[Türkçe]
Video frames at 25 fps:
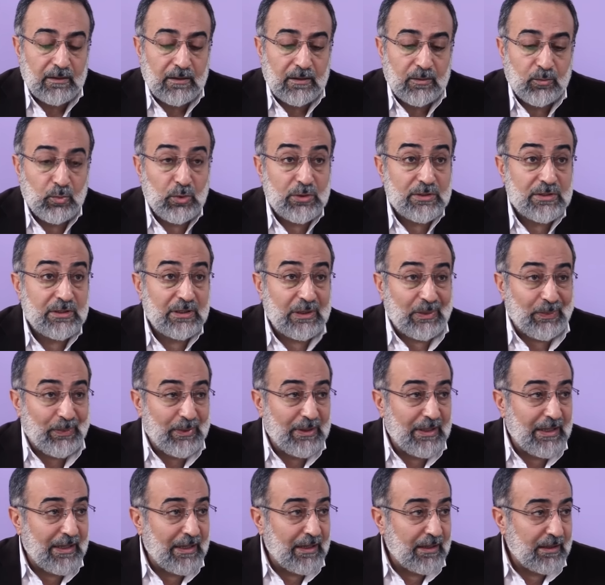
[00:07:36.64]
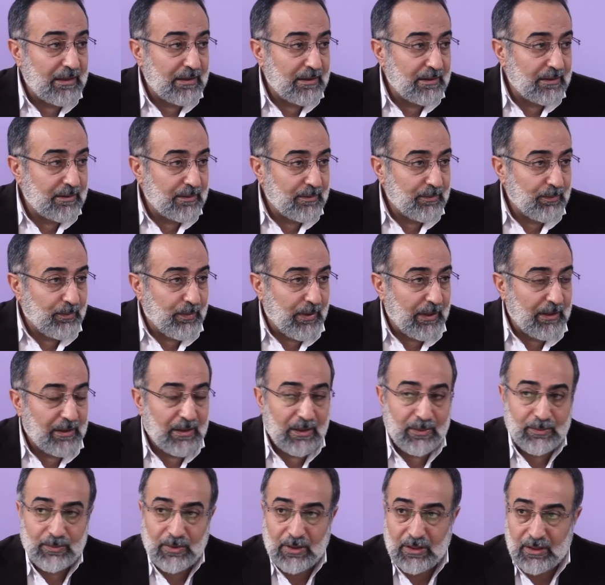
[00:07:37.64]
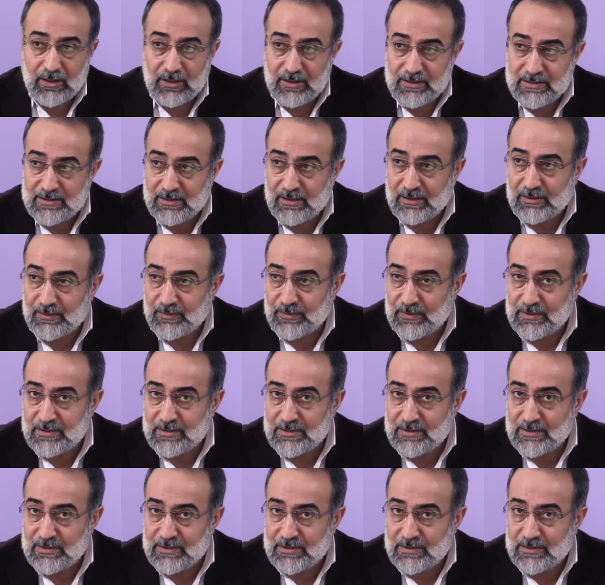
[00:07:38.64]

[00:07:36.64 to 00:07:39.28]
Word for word: Müşrik bile Peygamber Aleyhisselatü